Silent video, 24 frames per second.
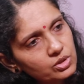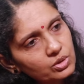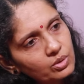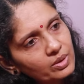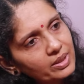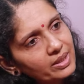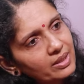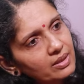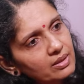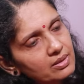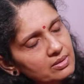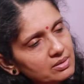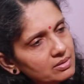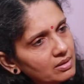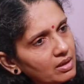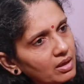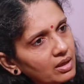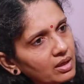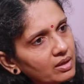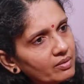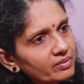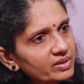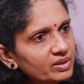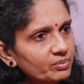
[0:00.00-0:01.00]
நஞ்சு கொடி நல்லா
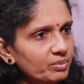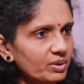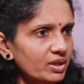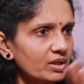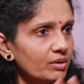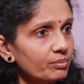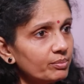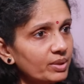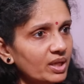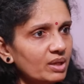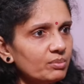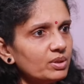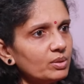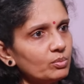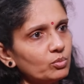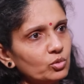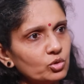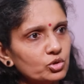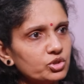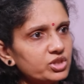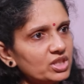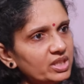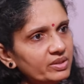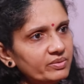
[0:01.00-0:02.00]
ஸ்ட்ராங்காக வந்த பிறகு
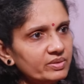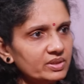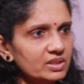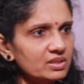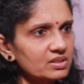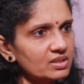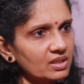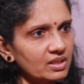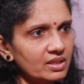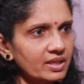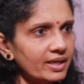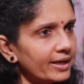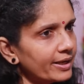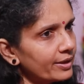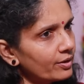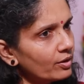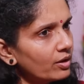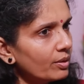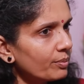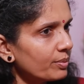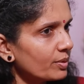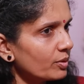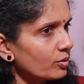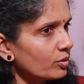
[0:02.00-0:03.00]
பேபி மோஸ்ட்லி வந்து
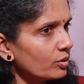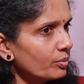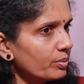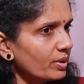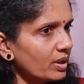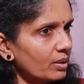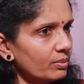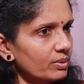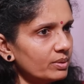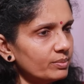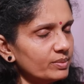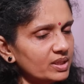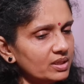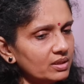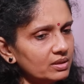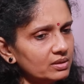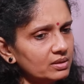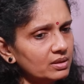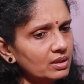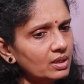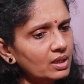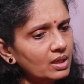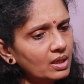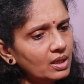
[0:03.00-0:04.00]
செட்டில் ஆகிடும் அப்புறம் ஒன்றும் ப்ராப்ளம்
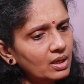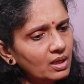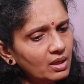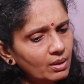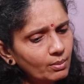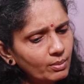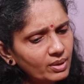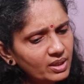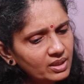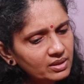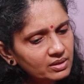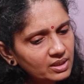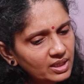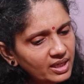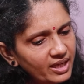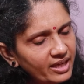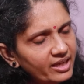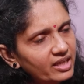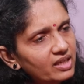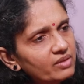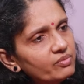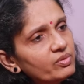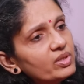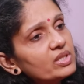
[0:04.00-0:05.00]
இருக்காது பட்
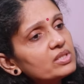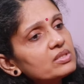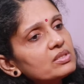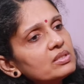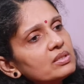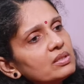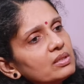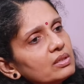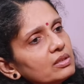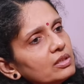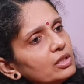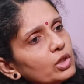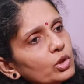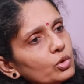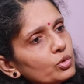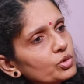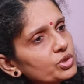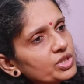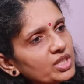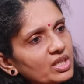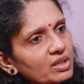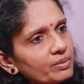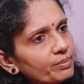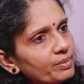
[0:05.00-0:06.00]
இந்த நைன் வீக்ஸுன்றது
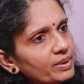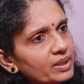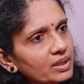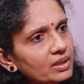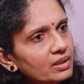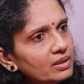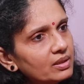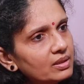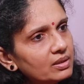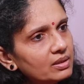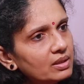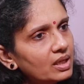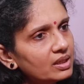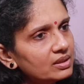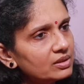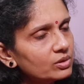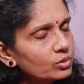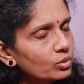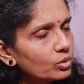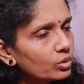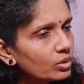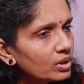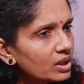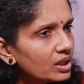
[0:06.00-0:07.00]
க்ரூஷியல் பீரியட்
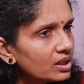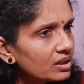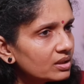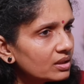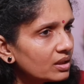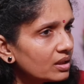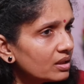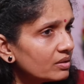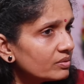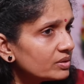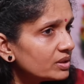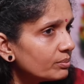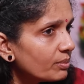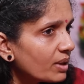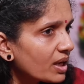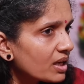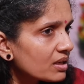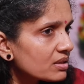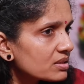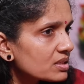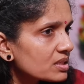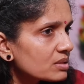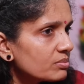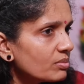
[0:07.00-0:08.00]
அதுக்குள்ளே தான்
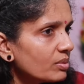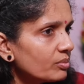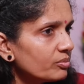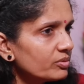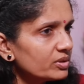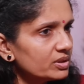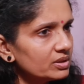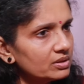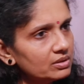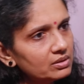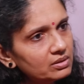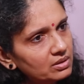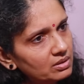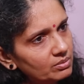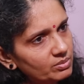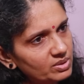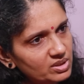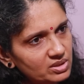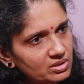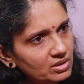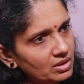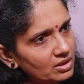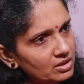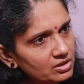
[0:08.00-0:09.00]
வந்து மேக்ஸிமம் வந்து
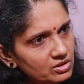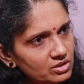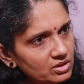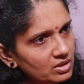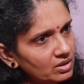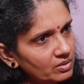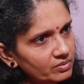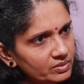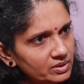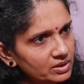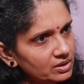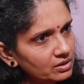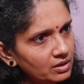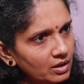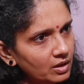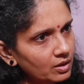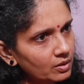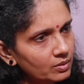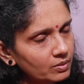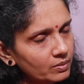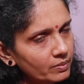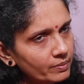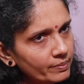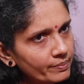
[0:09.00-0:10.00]
இந்த மிஸ்கேரேஜ்லாம்
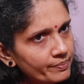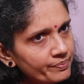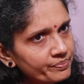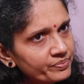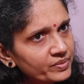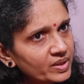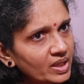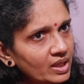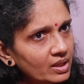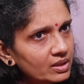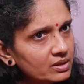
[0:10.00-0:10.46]
வந்து ஆகும்